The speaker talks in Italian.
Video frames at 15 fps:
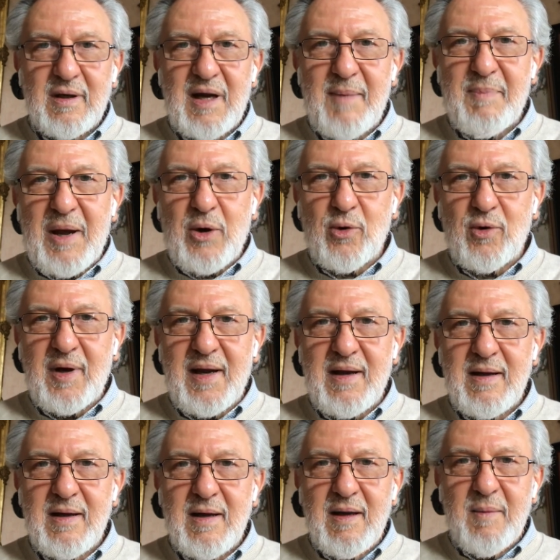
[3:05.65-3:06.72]
Le
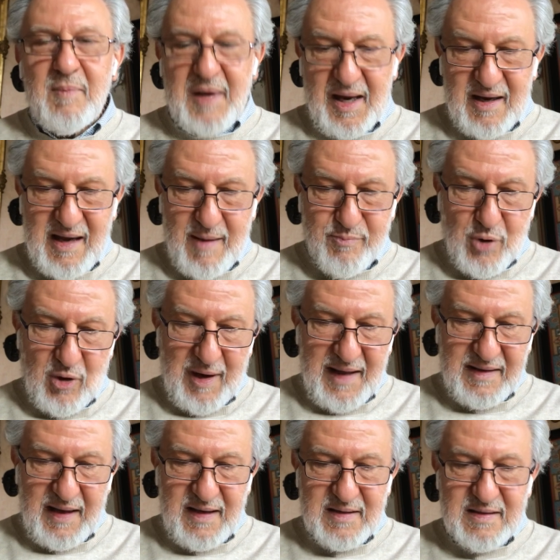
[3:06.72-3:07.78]
parole mi riempiono la
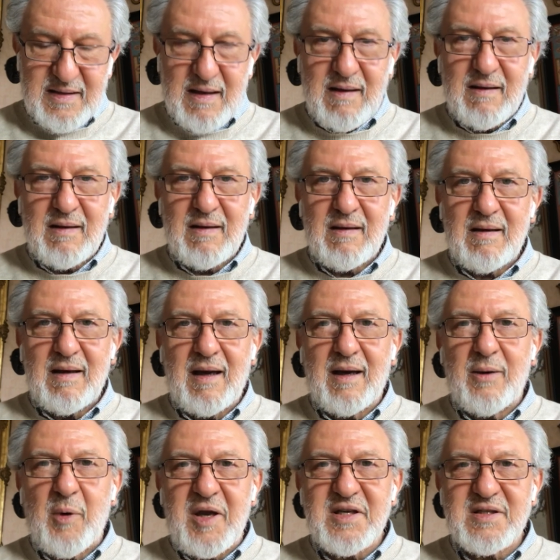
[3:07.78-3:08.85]
testa
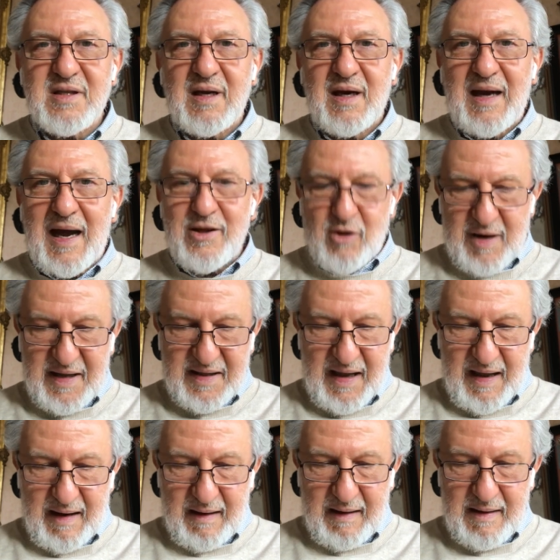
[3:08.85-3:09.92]
e queste cadono a
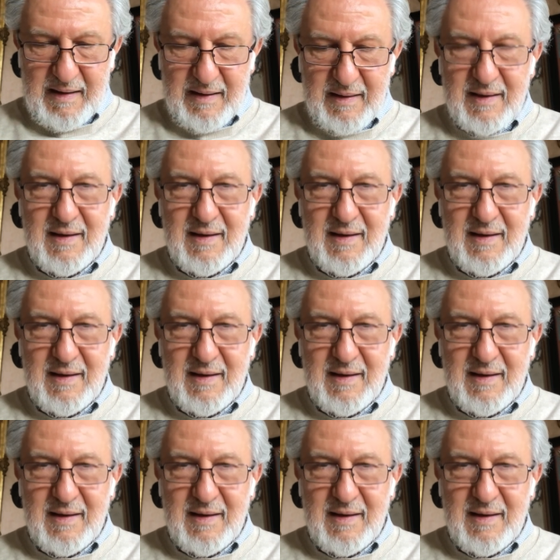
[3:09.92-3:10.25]
terra.